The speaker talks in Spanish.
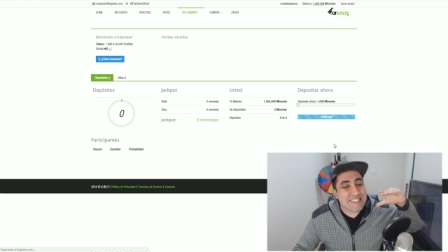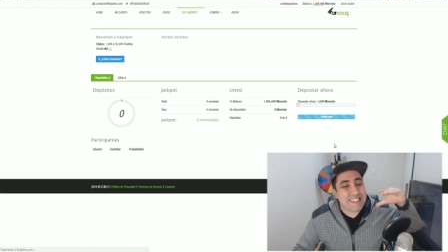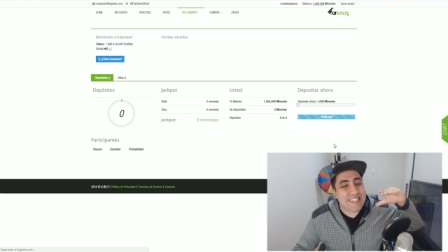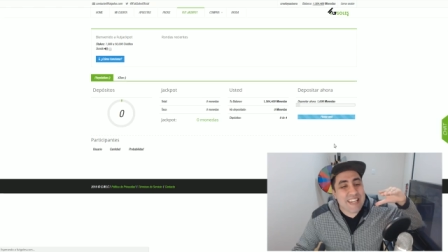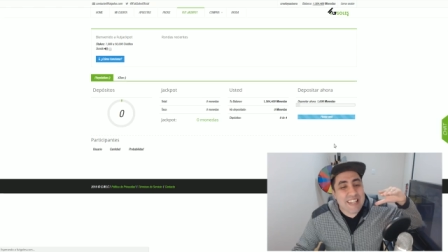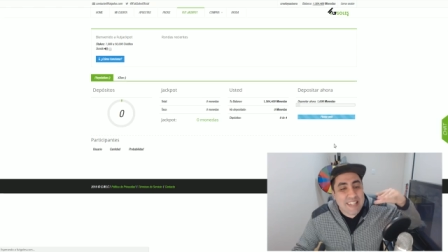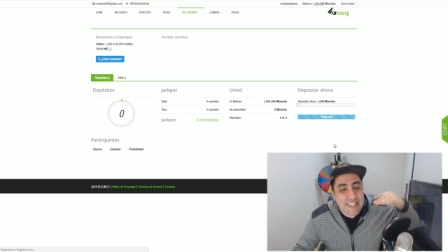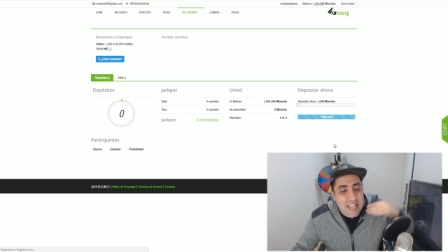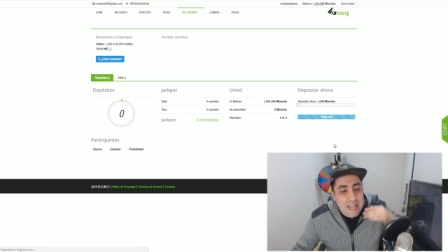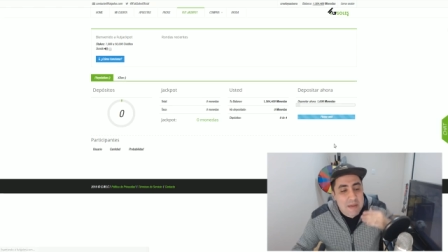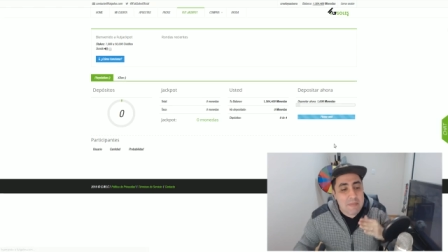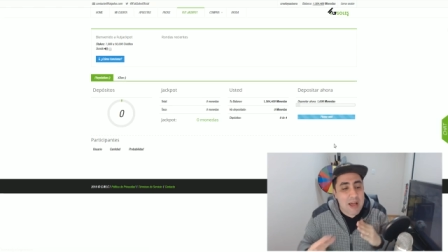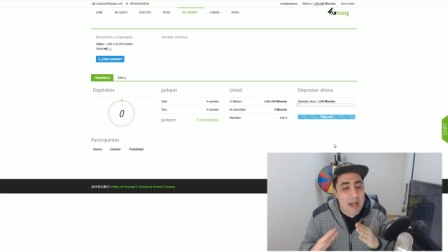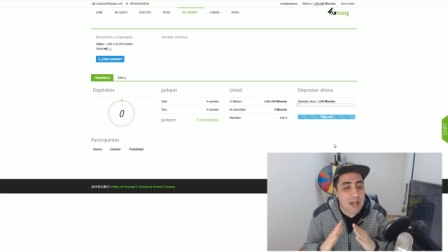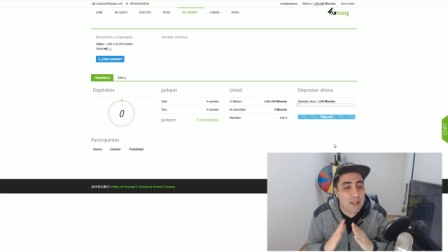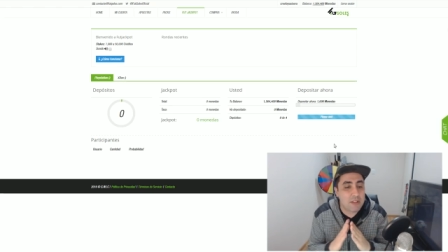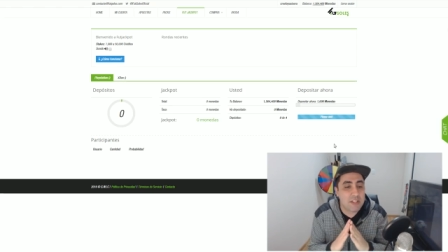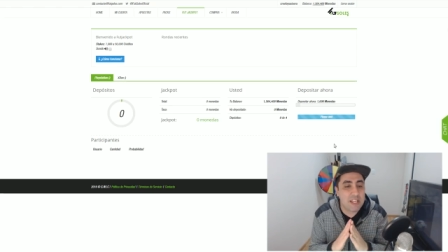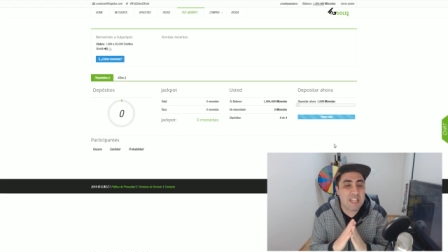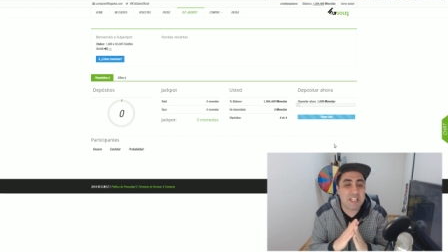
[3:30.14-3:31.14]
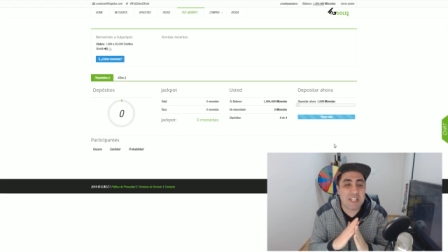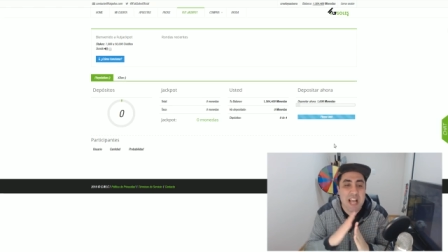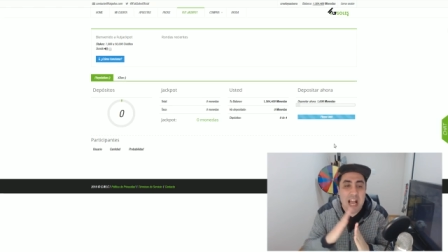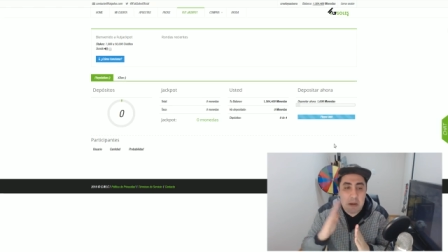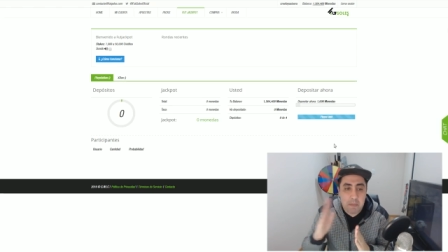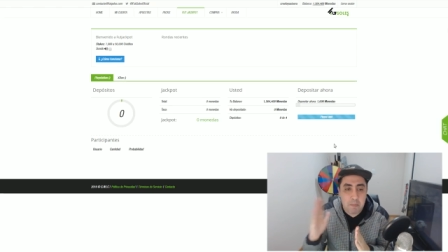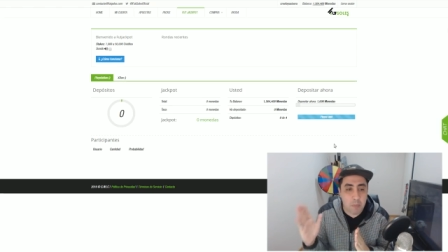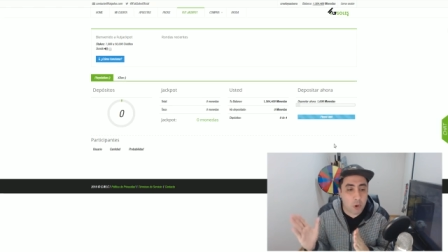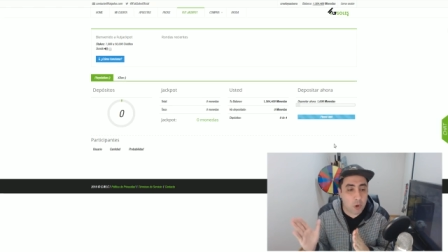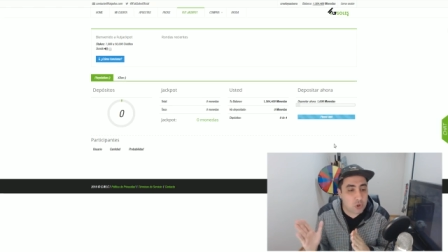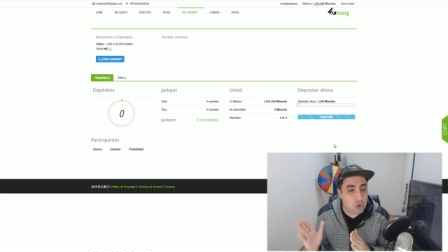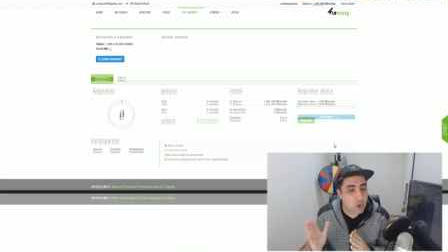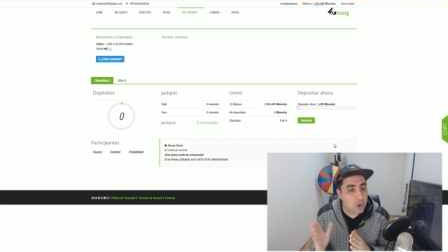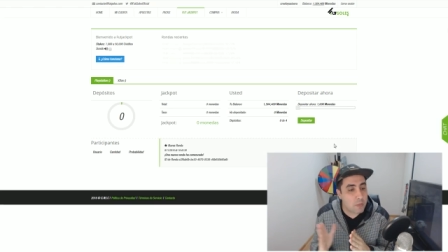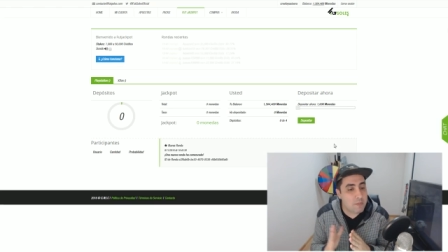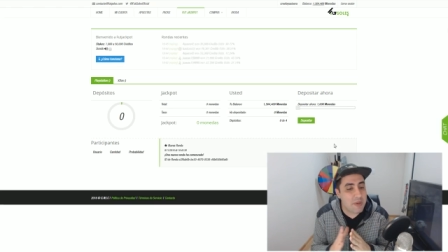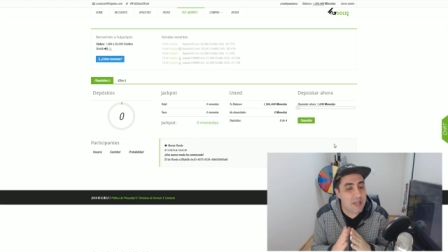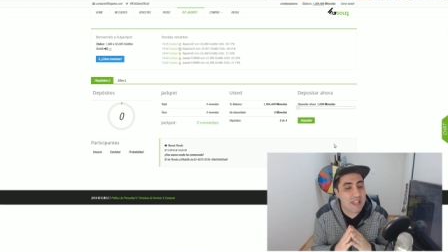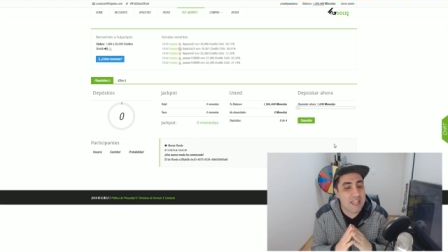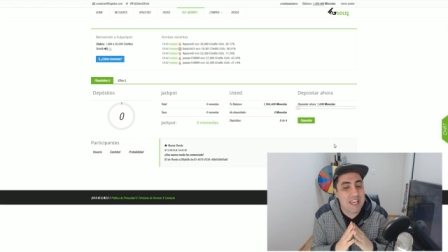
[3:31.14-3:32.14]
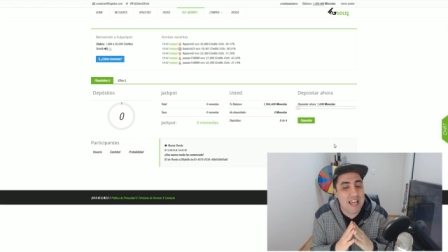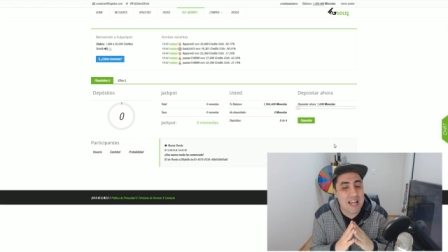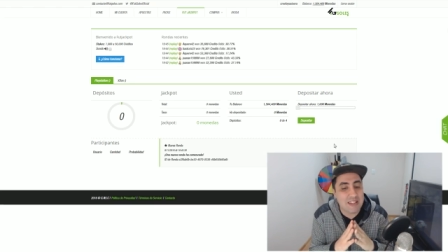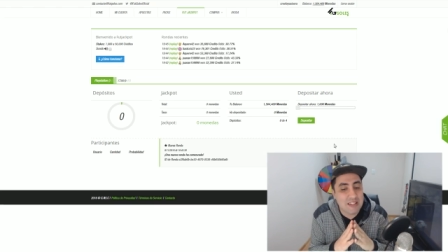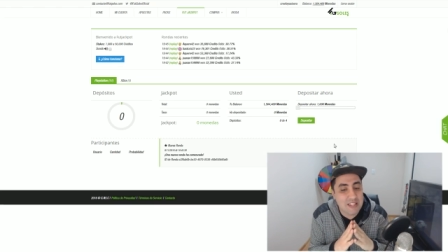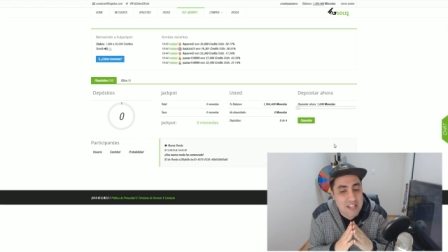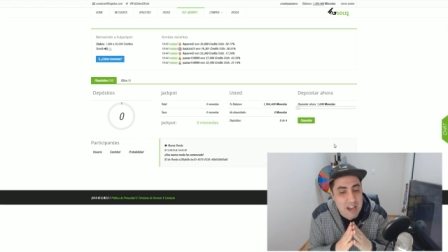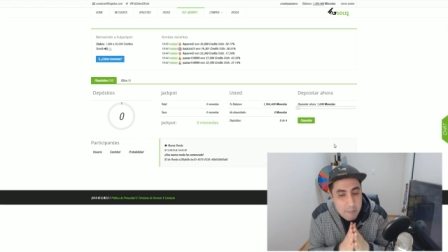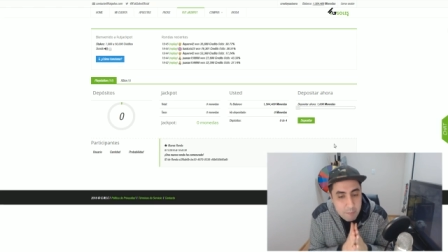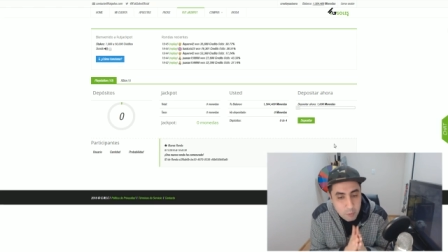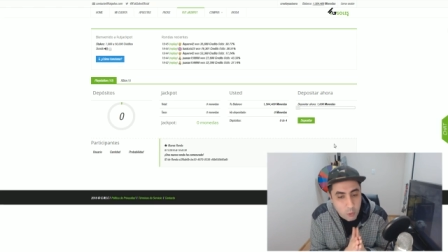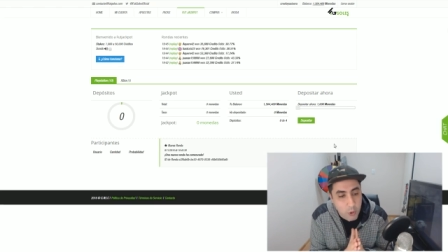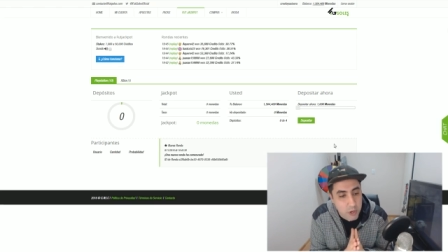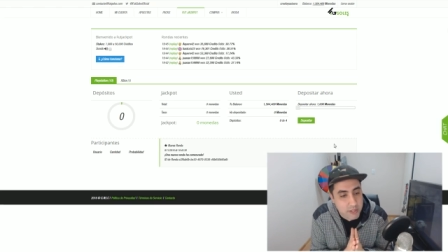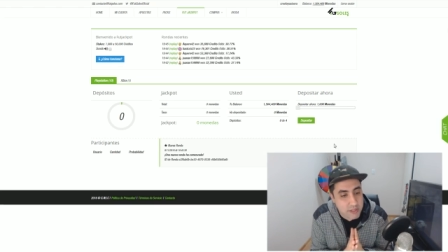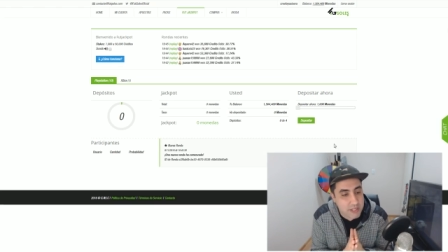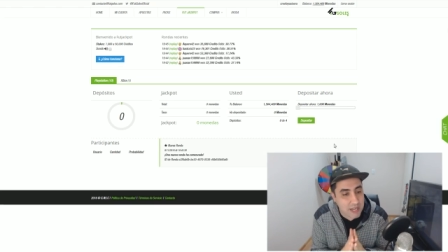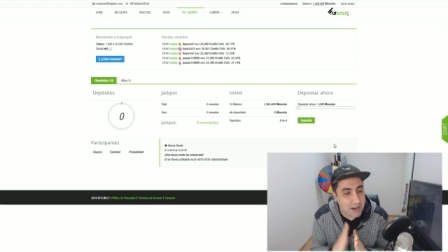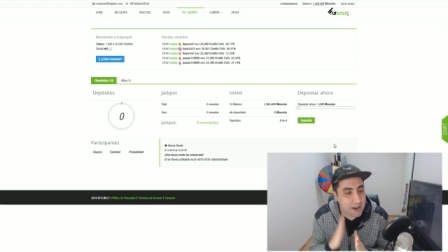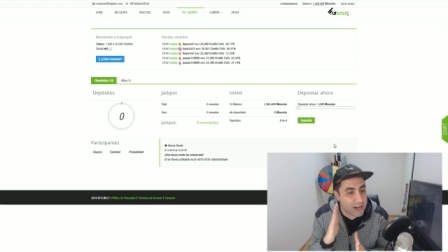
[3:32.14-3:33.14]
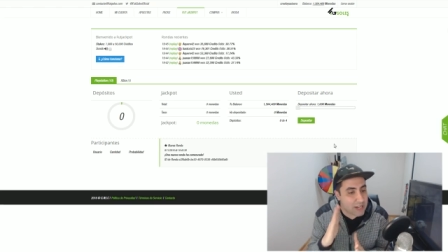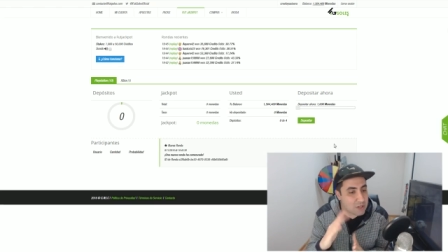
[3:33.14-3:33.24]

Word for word: Sistema de jackpot mediante apuestas.